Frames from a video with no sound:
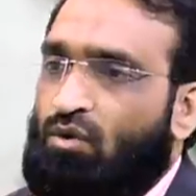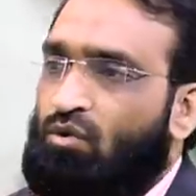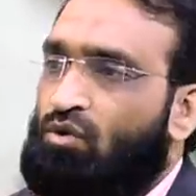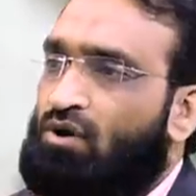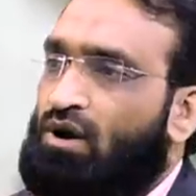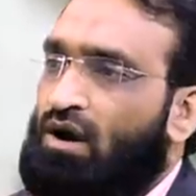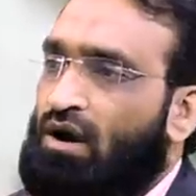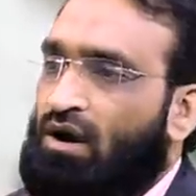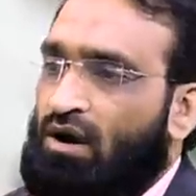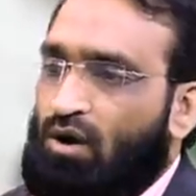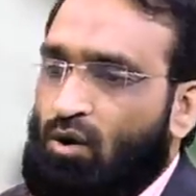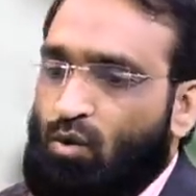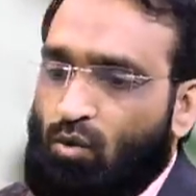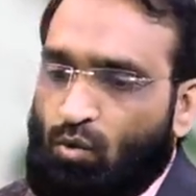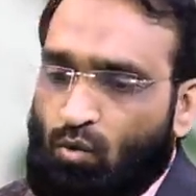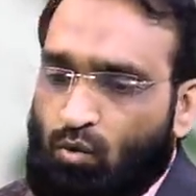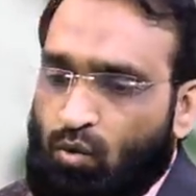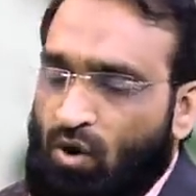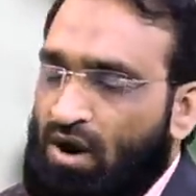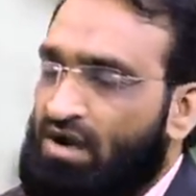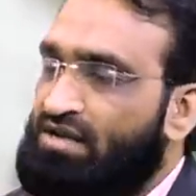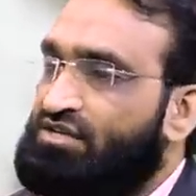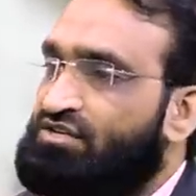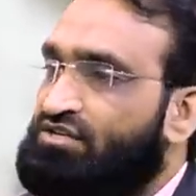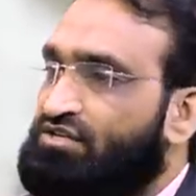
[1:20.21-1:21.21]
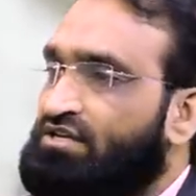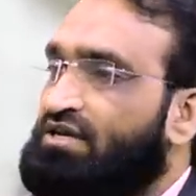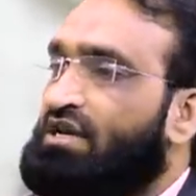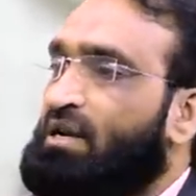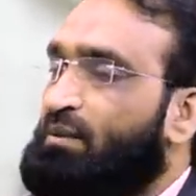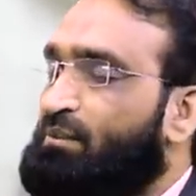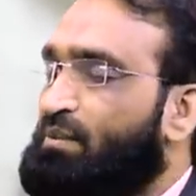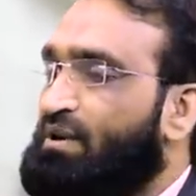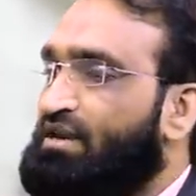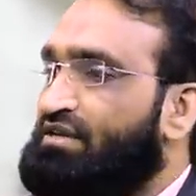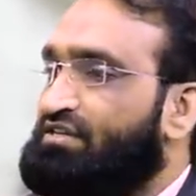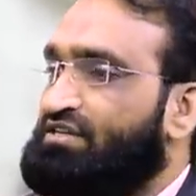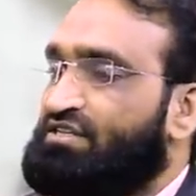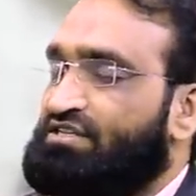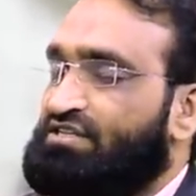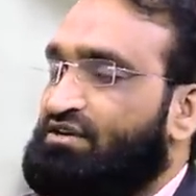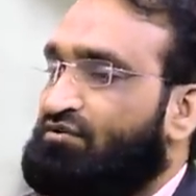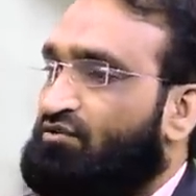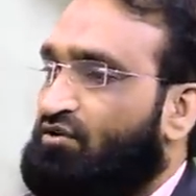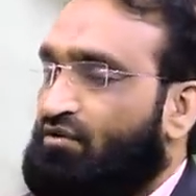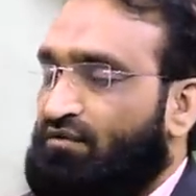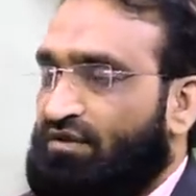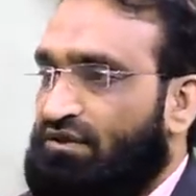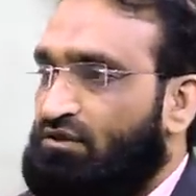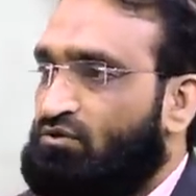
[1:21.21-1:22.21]
ఒక వాచ్ రిపేర్ చేసే
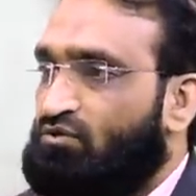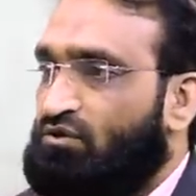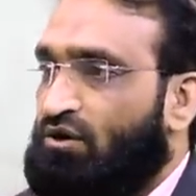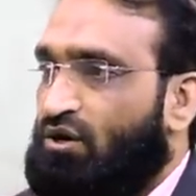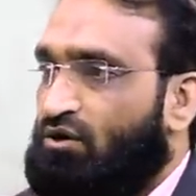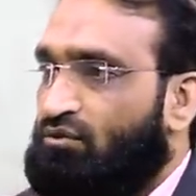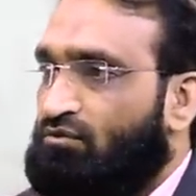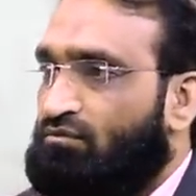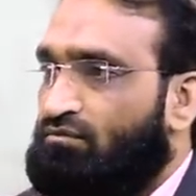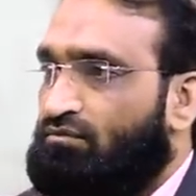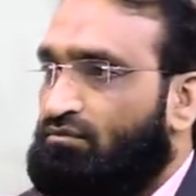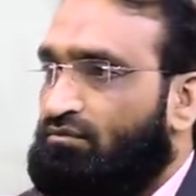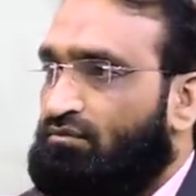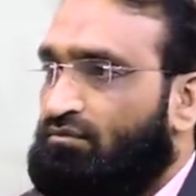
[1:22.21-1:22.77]
ఒక వ్యక్తి ఉన్నాడు